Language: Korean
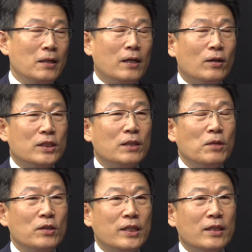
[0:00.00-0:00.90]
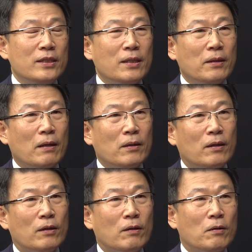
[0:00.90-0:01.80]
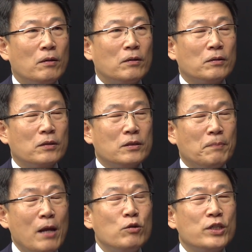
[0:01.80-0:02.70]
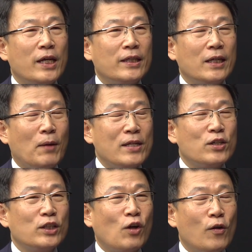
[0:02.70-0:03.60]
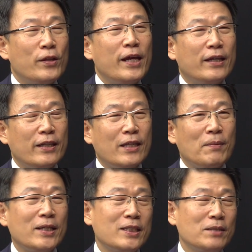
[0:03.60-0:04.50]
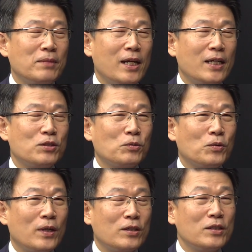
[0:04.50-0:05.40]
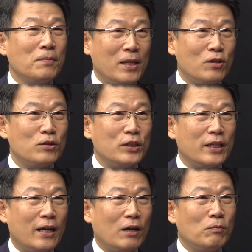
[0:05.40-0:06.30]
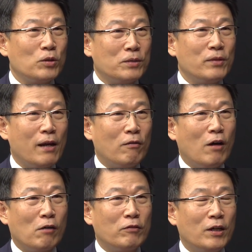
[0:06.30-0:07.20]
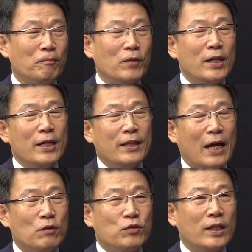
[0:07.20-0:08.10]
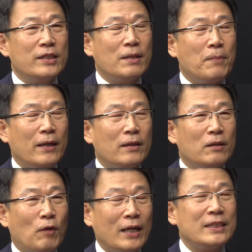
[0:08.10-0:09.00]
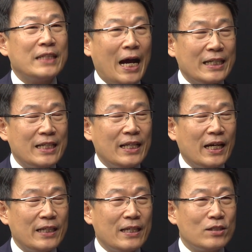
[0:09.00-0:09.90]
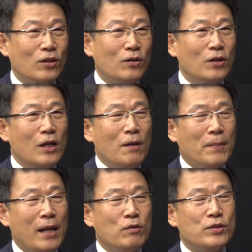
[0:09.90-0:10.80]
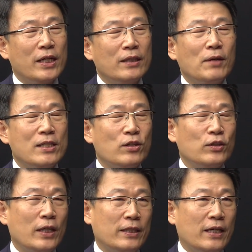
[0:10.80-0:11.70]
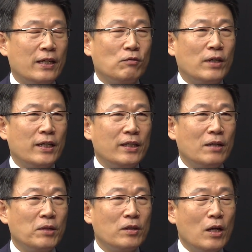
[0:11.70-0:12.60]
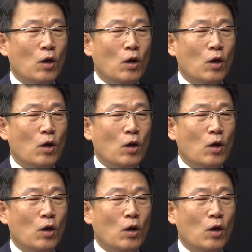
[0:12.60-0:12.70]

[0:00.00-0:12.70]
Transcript: 어, 지금 현재는 이제 어, 그 밸류 체인이 완성이 절대 있기 때문에 한 70달러 정도에서 이제 만들어진다라고 보시면 될것 네. 같고요. 네. 나중에 이제 백, 왕, 양산화가 돼서 밸류 체인이 완성이 된다라고 하게 되면